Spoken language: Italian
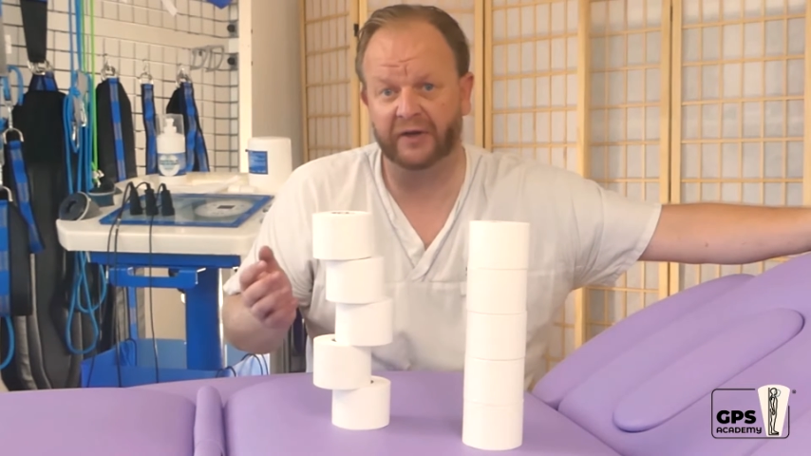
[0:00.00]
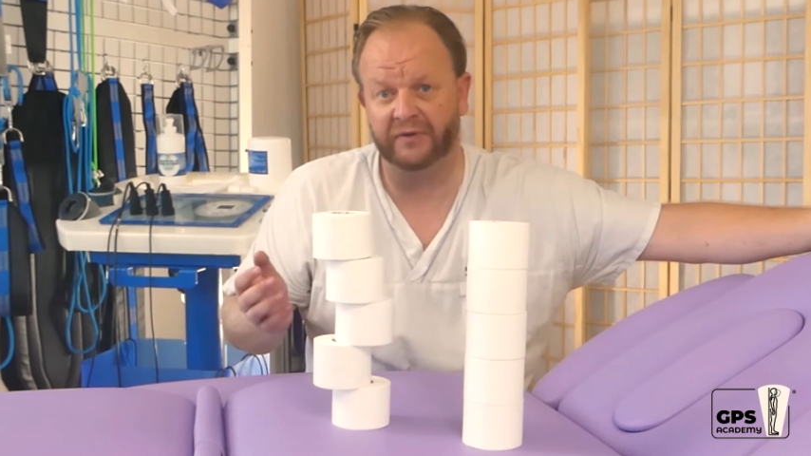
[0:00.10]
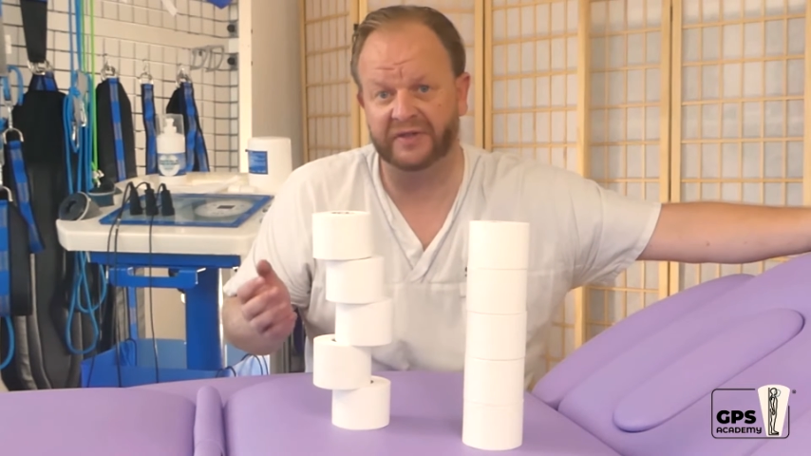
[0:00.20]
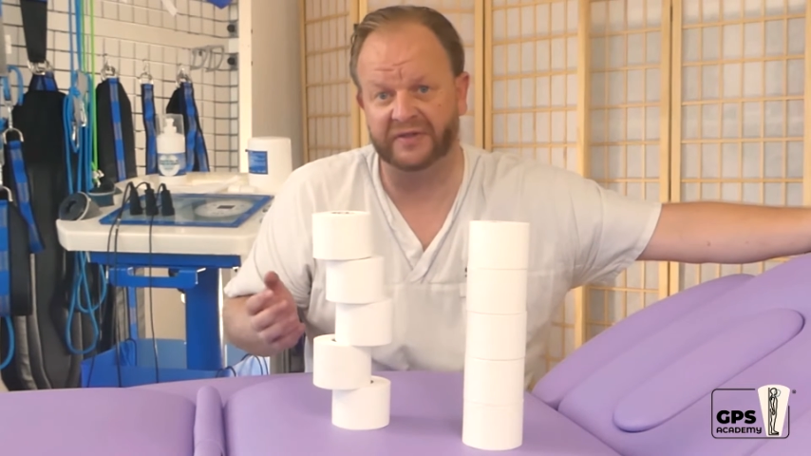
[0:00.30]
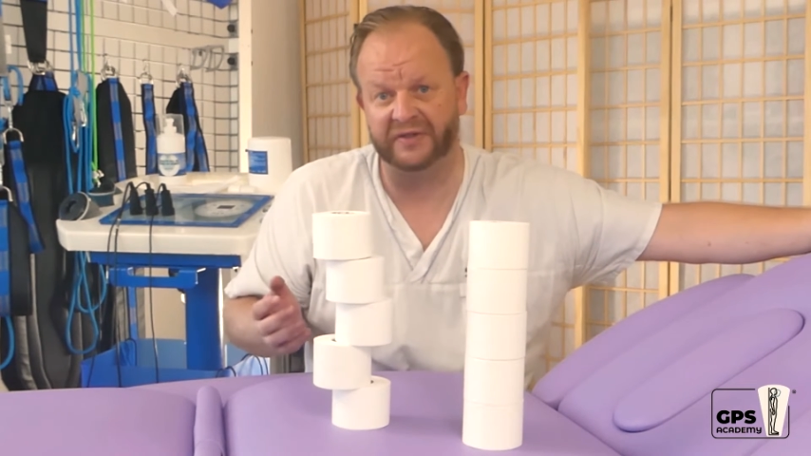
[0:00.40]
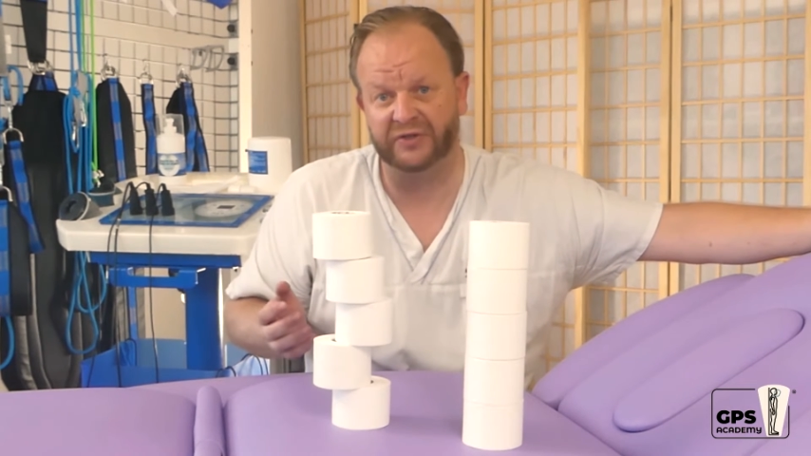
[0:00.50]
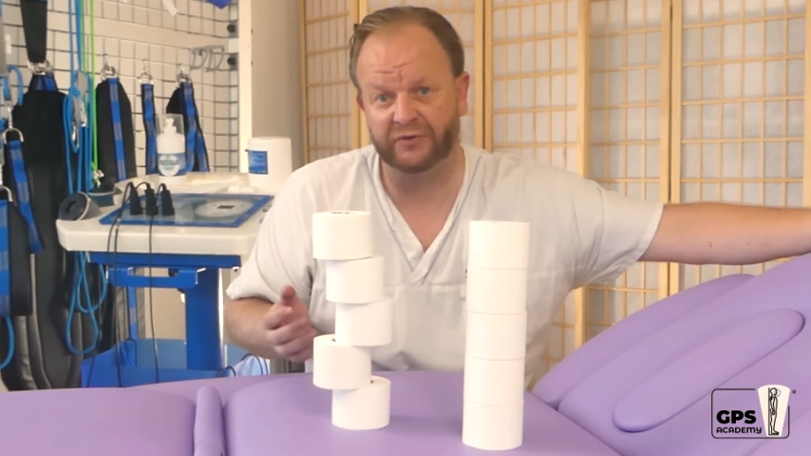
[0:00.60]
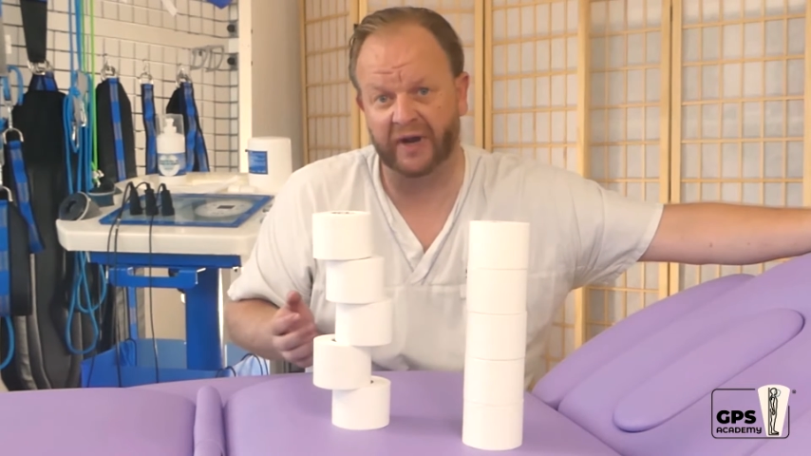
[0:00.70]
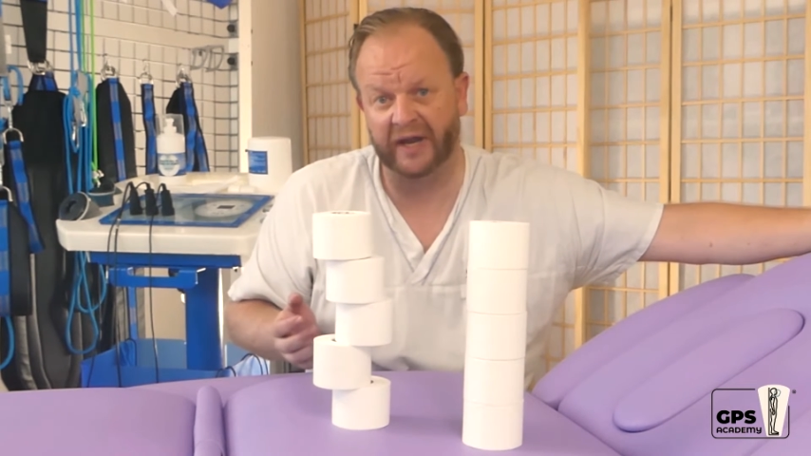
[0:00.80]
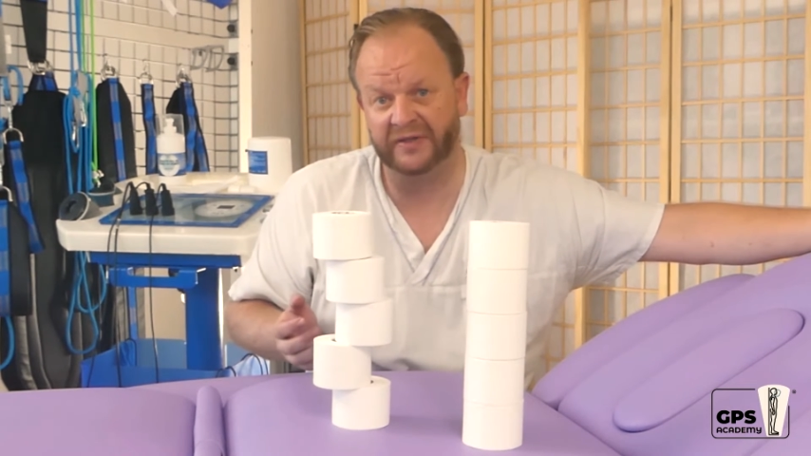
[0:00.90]
che può
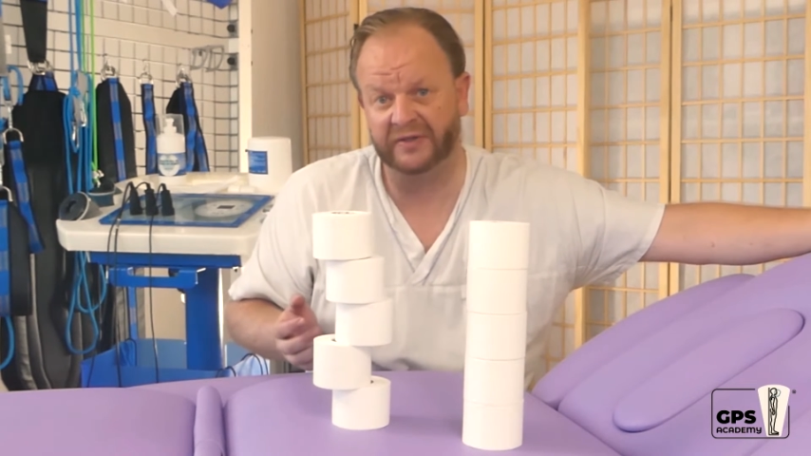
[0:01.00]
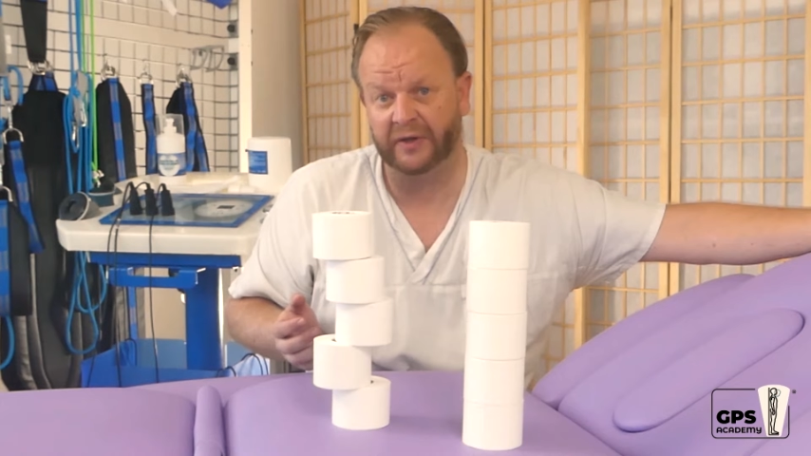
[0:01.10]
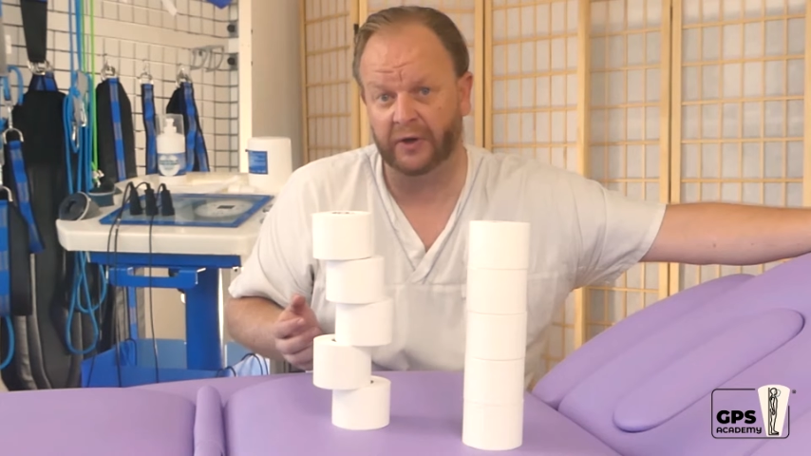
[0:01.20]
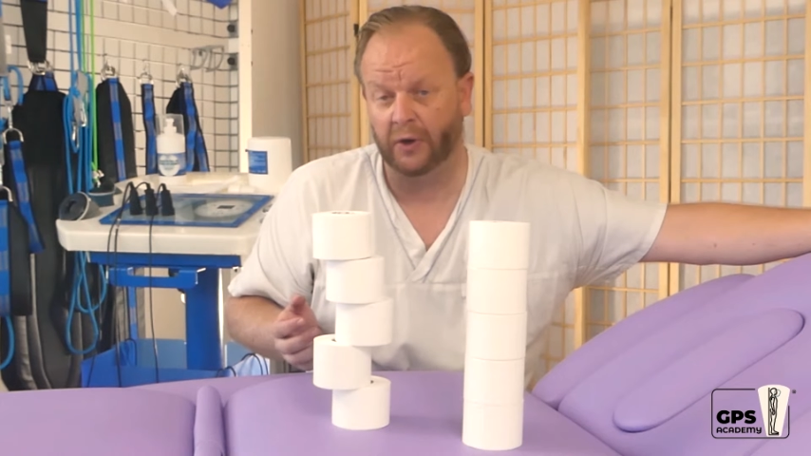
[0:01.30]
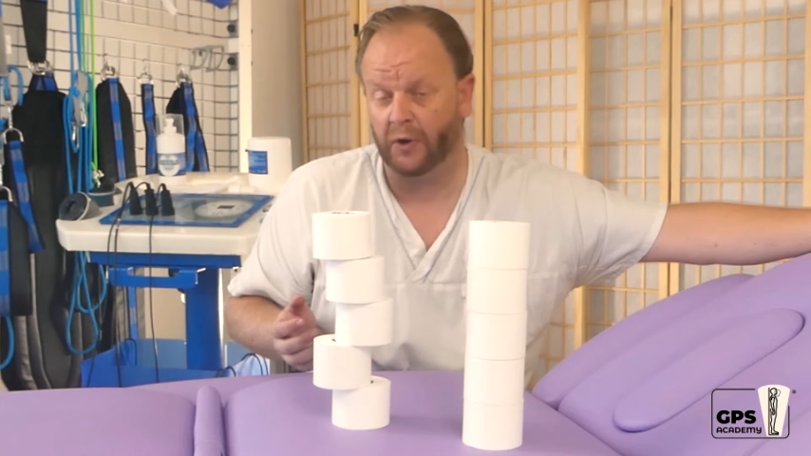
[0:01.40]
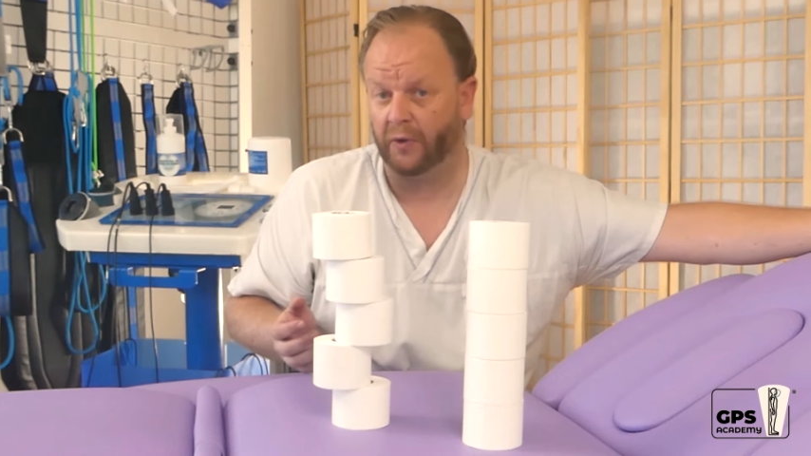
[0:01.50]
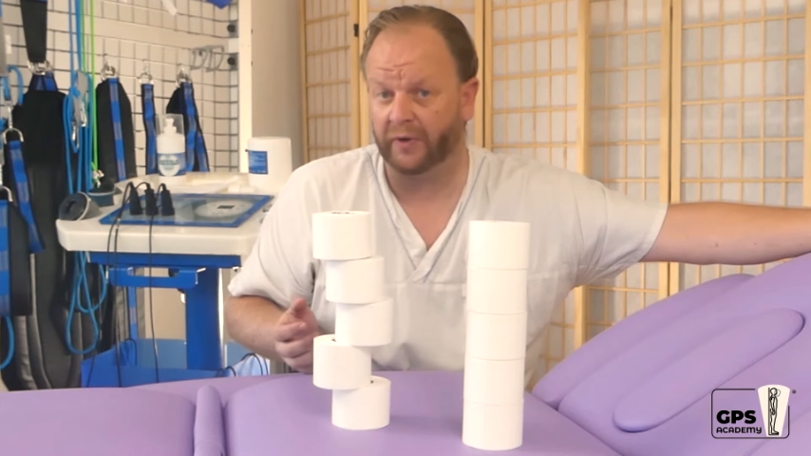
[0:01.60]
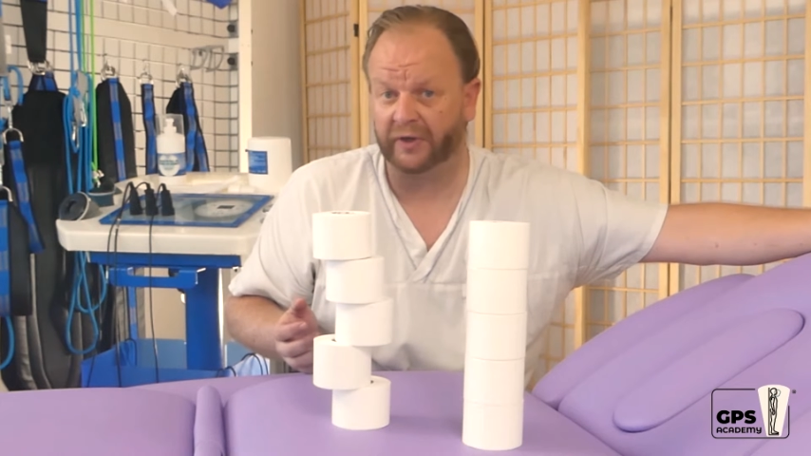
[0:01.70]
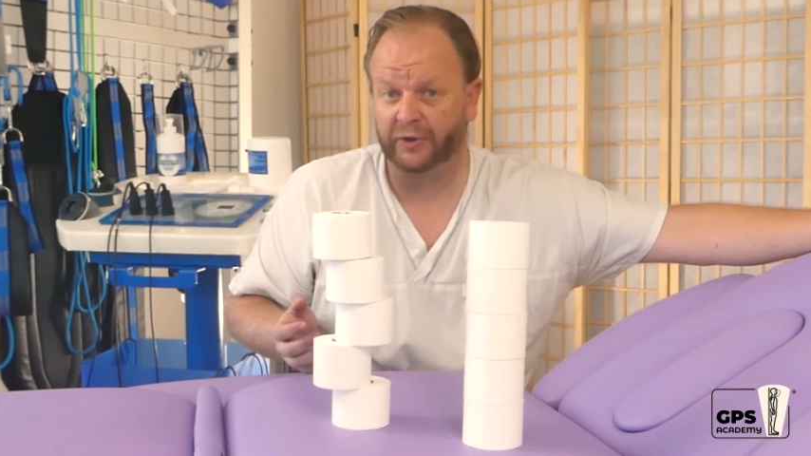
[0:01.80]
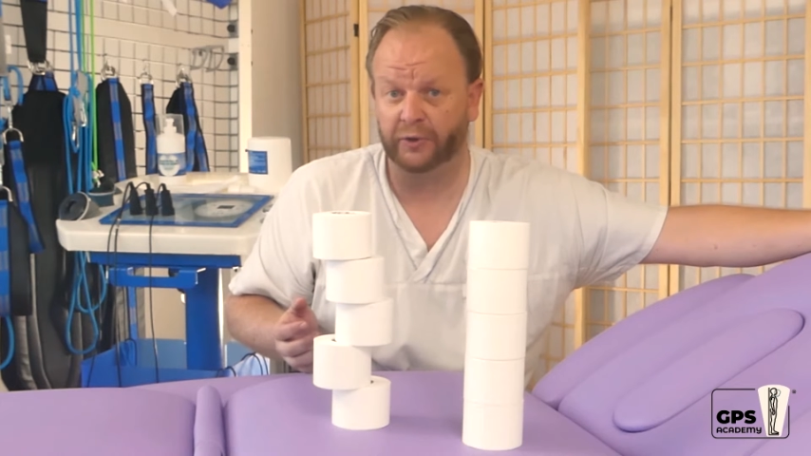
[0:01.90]
essere un aumento dello
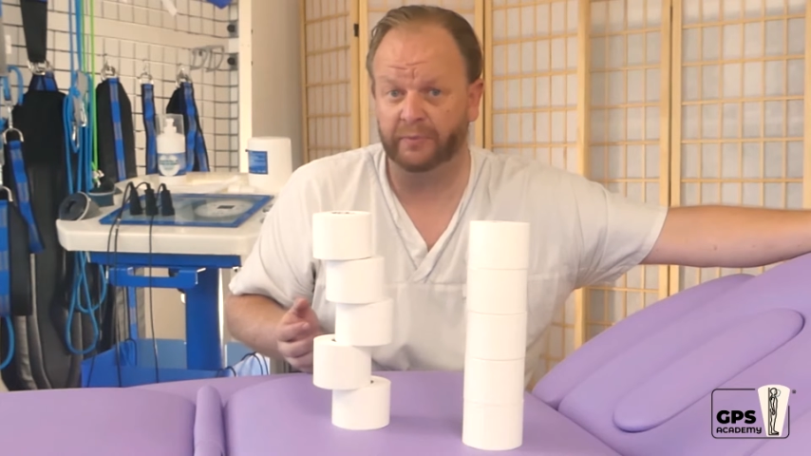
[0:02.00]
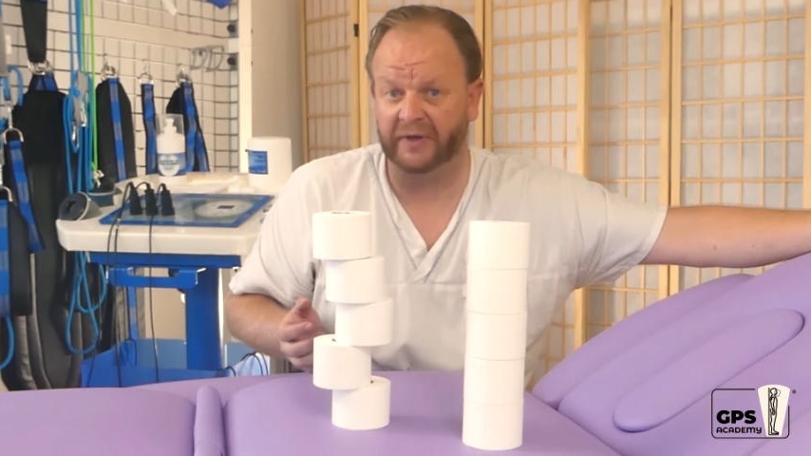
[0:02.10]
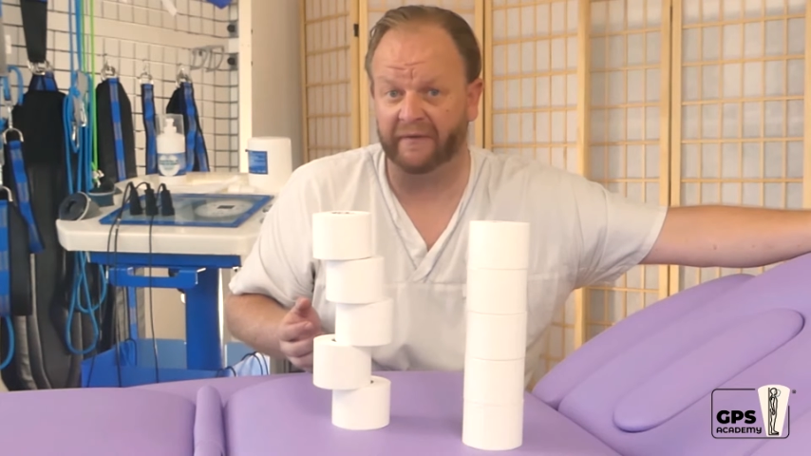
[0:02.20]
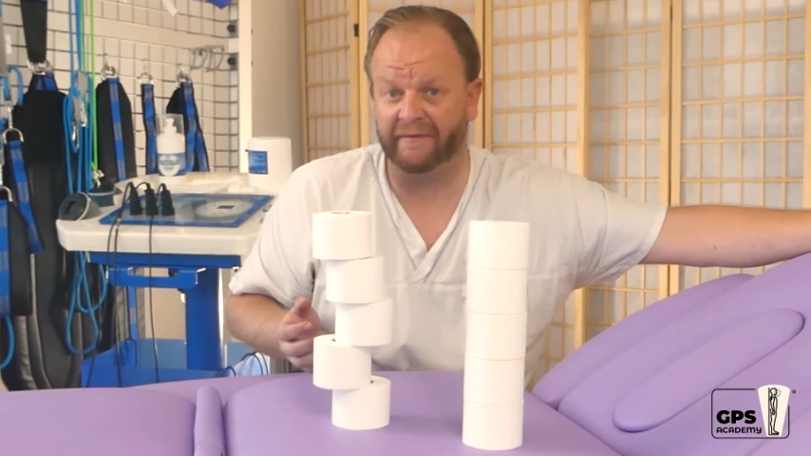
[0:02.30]
stress,